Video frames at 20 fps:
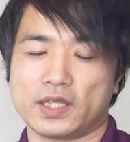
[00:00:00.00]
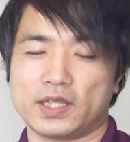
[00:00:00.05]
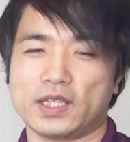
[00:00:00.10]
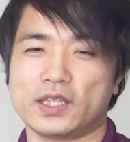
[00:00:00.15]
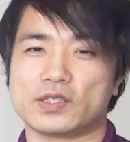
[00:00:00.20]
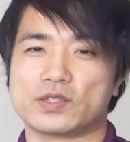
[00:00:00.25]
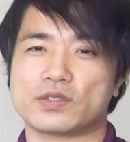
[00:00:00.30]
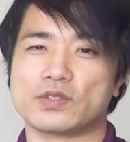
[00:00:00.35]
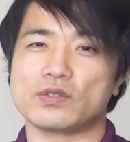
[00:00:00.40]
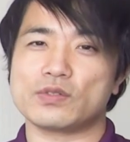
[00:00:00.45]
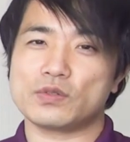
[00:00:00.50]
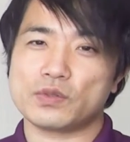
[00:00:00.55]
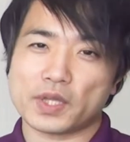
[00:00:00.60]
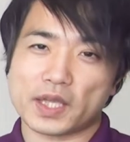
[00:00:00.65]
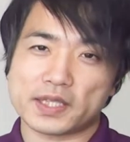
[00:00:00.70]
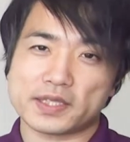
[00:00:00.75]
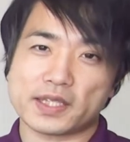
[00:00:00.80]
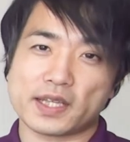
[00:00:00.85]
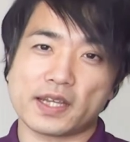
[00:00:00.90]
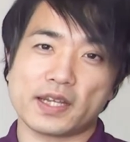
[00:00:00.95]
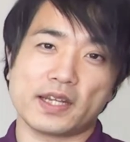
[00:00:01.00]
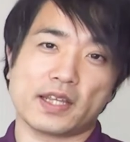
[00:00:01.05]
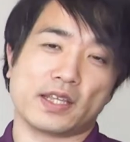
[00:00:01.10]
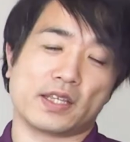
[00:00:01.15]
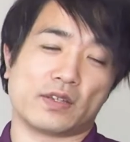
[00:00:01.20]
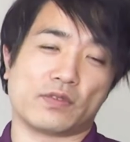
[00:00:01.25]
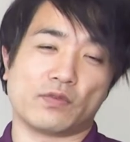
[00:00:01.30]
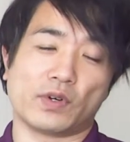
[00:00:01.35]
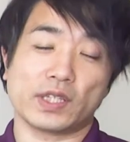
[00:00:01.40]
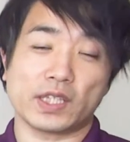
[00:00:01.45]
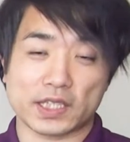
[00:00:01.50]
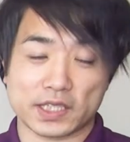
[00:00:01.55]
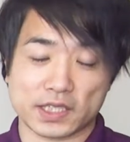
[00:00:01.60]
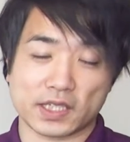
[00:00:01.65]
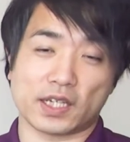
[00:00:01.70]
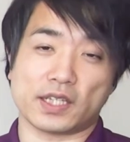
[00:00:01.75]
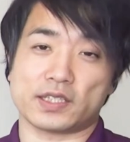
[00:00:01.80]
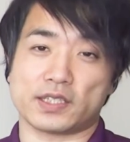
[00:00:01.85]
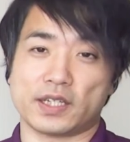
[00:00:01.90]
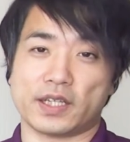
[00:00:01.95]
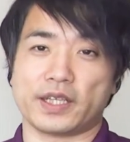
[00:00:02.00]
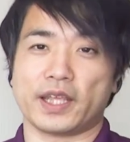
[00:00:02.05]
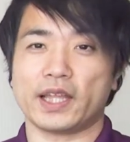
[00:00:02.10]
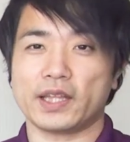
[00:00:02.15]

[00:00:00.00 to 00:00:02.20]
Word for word: で、ずっと痩せられない私がですね、